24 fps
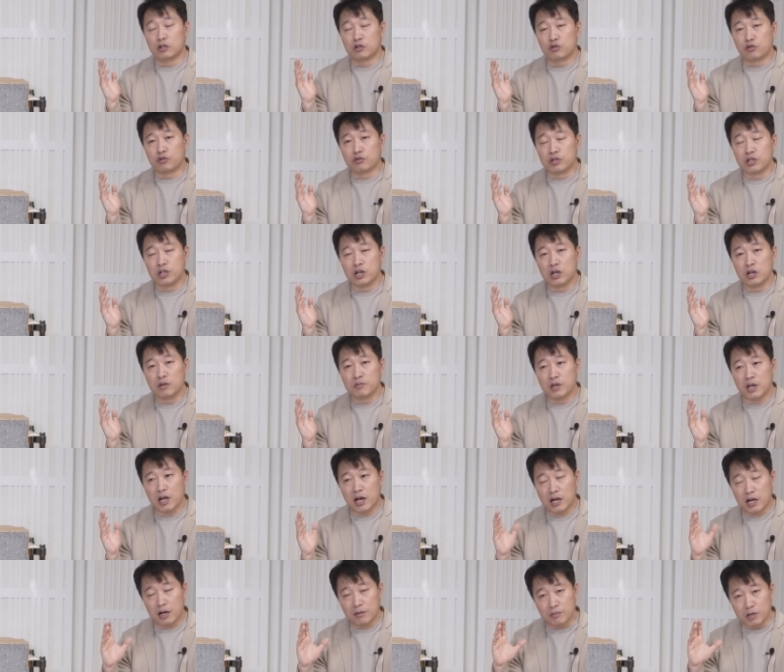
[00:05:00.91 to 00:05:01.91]
중저음이
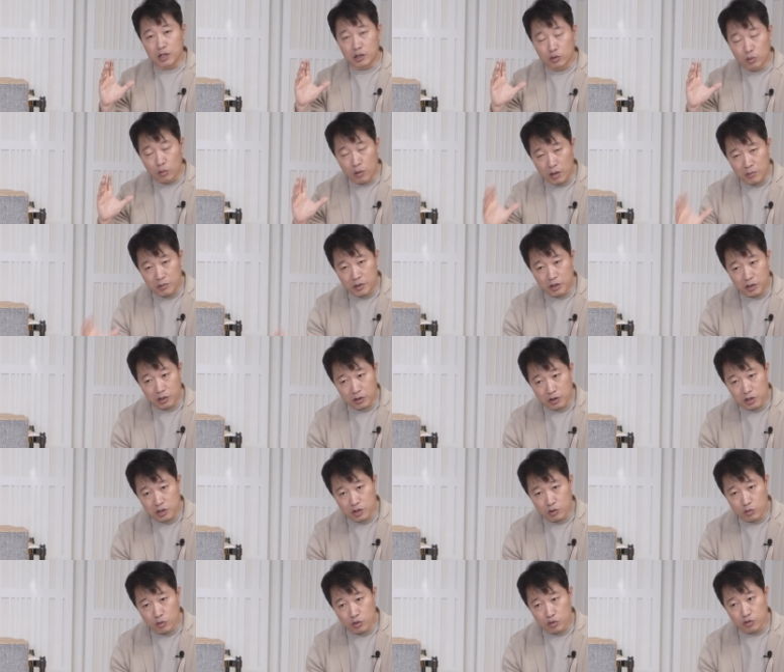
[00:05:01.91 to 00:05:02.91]
약간 밀도감이
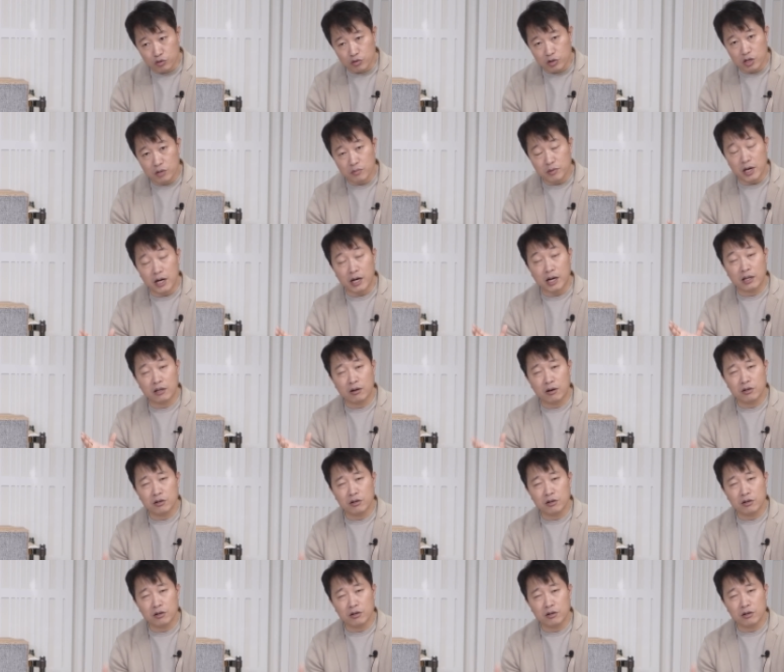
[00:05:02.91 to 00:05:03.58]
떨어지고 중저음이 약간